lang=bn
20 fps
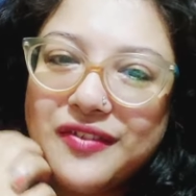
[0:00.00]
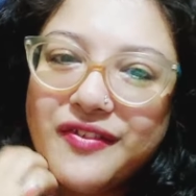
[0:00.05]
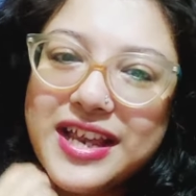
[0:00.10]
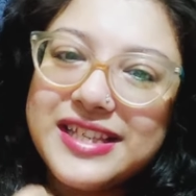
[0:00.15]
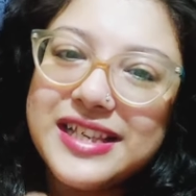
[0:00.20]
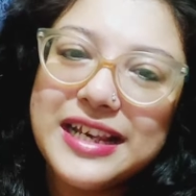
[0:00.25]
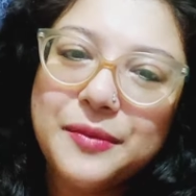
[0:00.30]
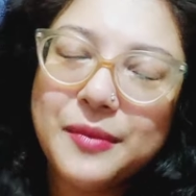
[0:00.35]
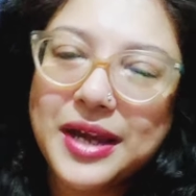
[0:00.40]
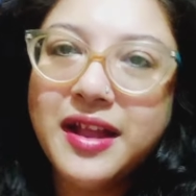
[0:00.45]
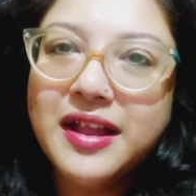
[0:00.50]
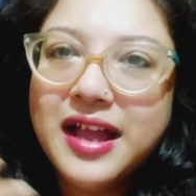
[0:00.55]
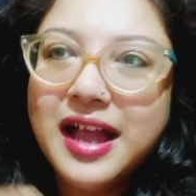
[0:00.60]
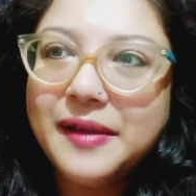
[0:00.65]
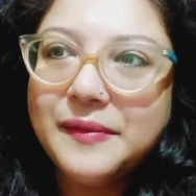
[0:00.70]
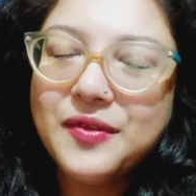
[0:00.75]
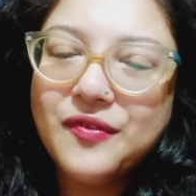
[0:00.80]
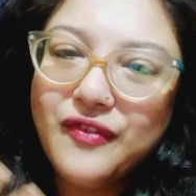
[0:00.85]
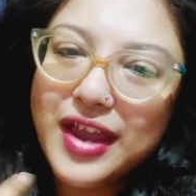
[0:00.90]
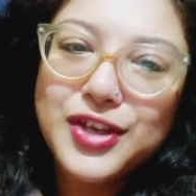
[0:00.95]
ভেজ খেতে মানে
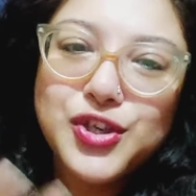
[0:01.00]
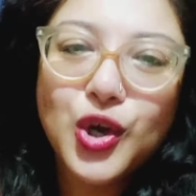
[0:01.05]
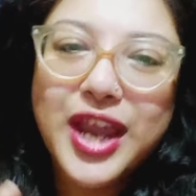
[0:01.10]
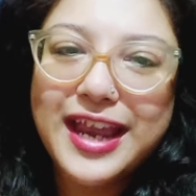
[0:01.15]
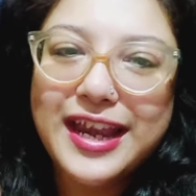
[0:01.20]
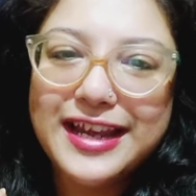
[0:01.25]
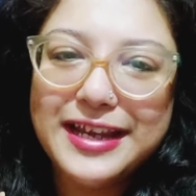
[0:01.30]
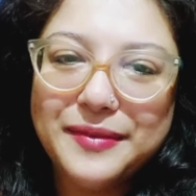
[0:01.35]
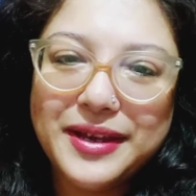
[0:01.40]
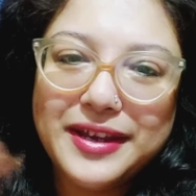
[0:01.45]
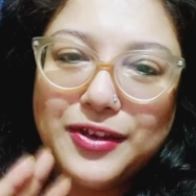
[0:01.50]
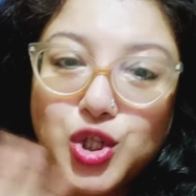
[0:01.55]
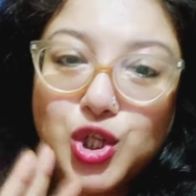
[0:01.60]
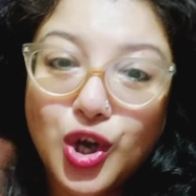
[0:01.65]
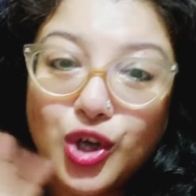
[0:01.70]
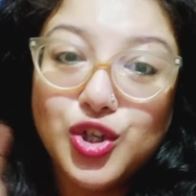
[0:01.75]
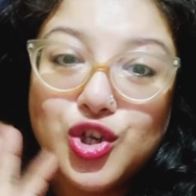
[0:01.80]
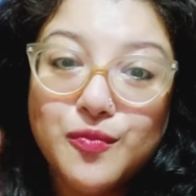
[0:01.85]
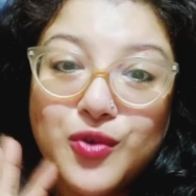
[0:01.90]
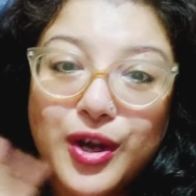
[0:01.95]
আমি ভেজও খেয়ে নিতে পারি কিন্তু
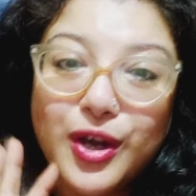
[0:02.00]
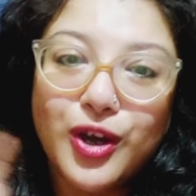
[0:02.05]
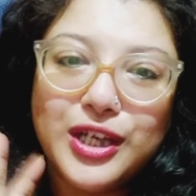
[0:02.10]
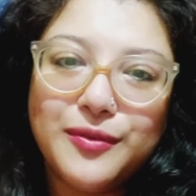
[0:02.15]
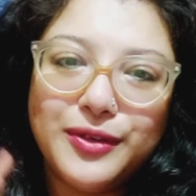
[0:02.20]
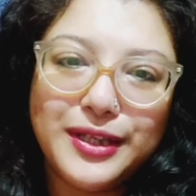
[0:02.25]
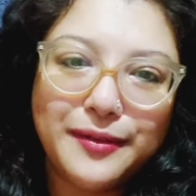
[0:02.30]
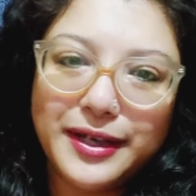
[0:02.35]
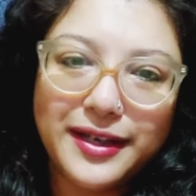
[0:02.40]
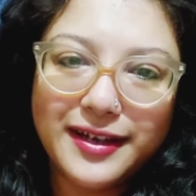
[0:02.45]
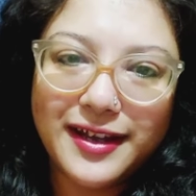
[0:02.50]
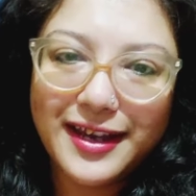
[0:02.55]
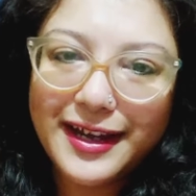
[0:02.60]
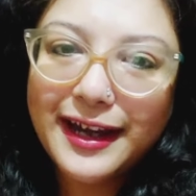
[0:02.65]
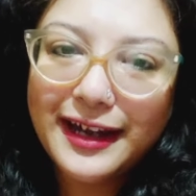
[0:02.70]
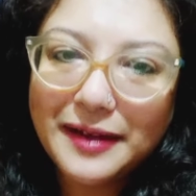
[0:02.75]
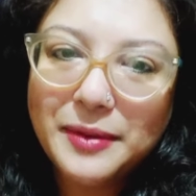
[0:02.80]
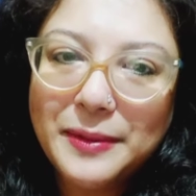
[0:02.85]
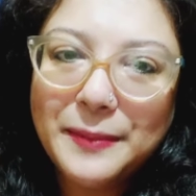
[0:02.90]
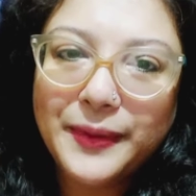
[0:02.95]
সংযম করে কথা বলতে পারি না এটা
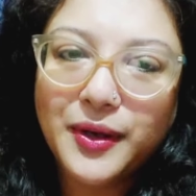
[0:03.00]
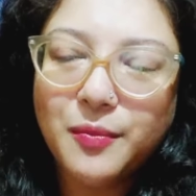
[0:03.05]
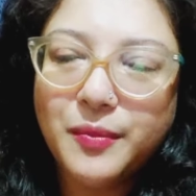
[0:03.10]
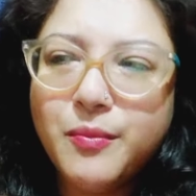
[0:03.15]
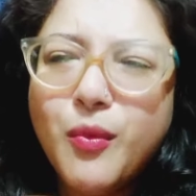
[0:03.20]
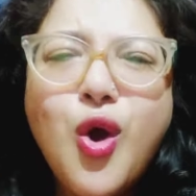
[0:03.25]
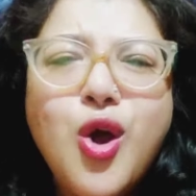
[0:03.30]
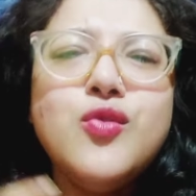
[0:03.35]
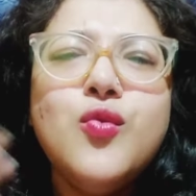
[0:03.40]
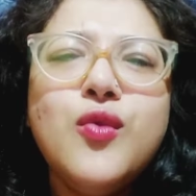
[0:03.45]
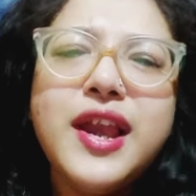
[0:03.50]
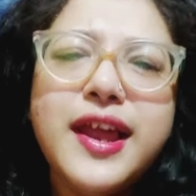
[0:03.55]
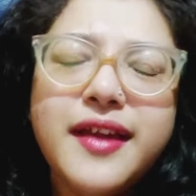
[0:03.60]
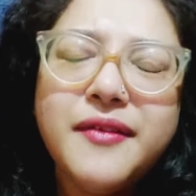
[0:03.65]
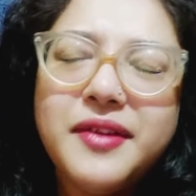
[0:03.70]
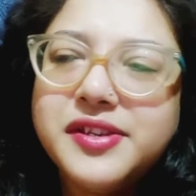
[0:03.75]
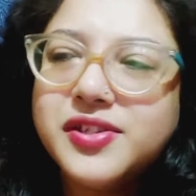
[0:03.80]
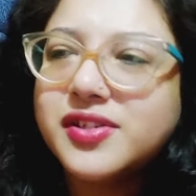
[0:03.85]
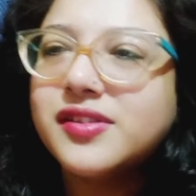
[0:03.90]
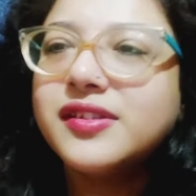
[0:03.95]
আমার প্রবলেম মন খুলে
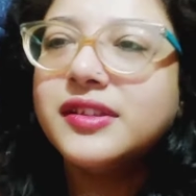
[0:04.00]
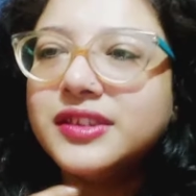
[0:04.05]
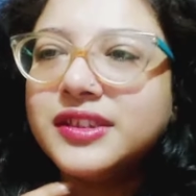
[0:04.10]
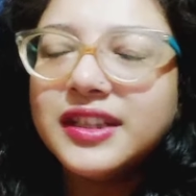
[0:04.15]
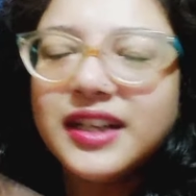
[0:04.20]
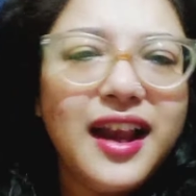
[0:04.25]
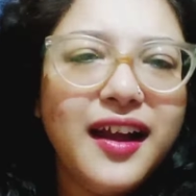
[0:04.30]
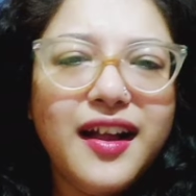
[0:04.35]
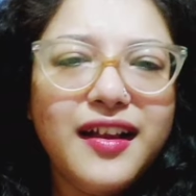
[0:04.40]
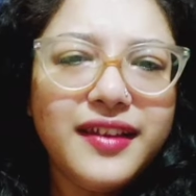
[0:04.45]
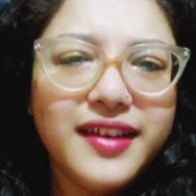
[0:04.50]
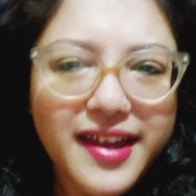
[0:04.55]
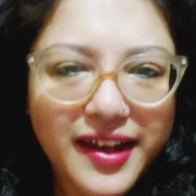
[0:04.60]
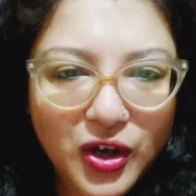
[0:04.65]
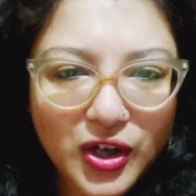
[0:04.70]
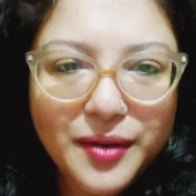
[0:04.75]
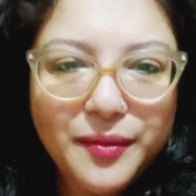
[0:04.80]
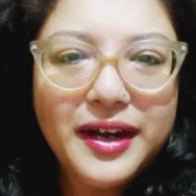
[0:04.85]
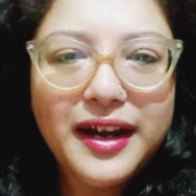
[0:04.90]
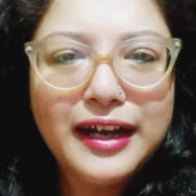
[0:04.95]
দালাল দিয়ে
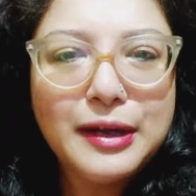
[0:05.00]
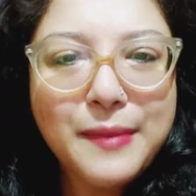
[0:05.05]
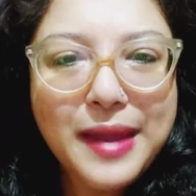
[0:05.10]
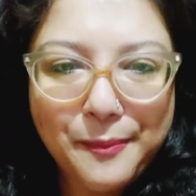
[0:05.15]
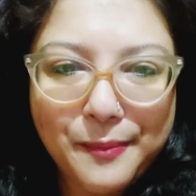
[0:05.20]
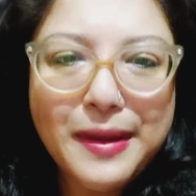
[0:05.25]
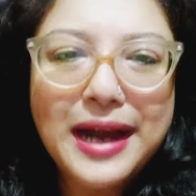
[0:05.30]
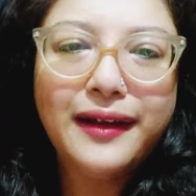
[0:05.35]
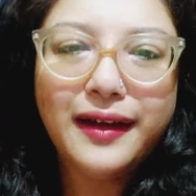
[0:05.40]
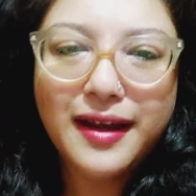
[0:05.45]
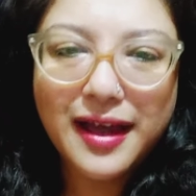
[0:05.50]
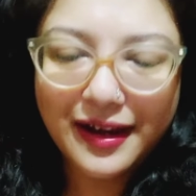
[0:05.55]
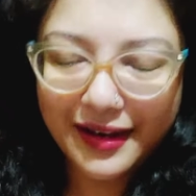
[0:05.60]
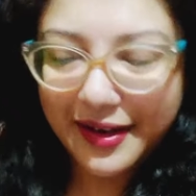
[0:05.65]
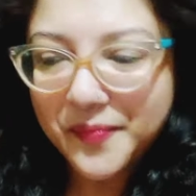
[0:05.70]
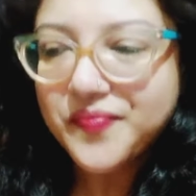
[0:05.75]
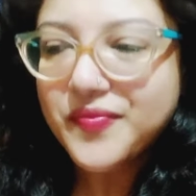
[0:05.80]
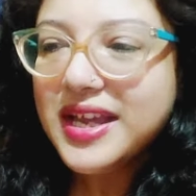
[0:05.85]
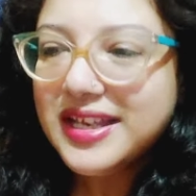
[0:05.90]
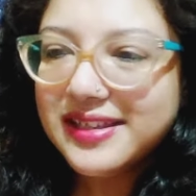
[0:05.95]
কথা বলার একটা ম্যাটারি
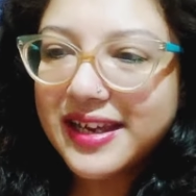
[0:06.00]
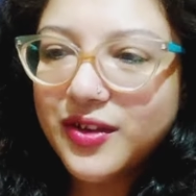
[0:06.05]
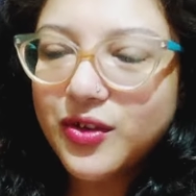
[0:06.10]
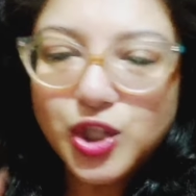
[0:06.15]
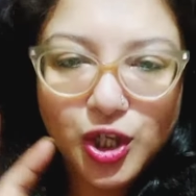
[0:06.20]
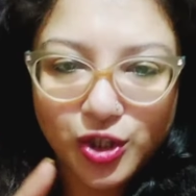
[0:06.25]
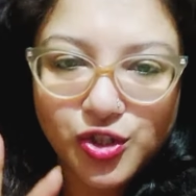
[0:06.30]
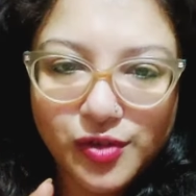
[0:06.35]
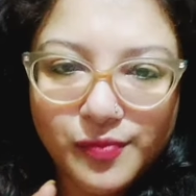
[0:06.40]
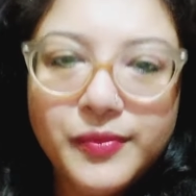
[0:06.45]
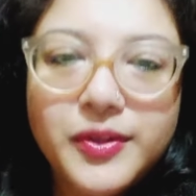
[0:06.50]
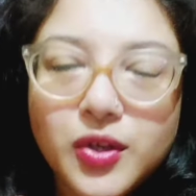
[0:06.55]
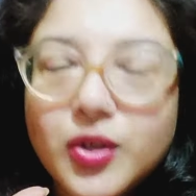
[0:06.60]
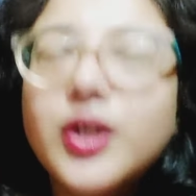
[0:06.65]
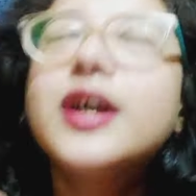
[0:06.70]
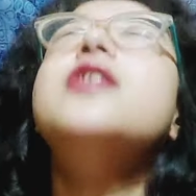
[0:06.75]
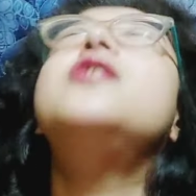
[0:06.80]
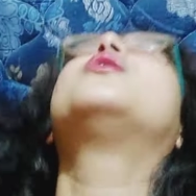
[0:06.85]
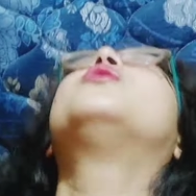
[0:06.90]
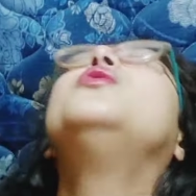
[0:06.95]
আলাদা যাই হোক সংযম কন্ট্রোল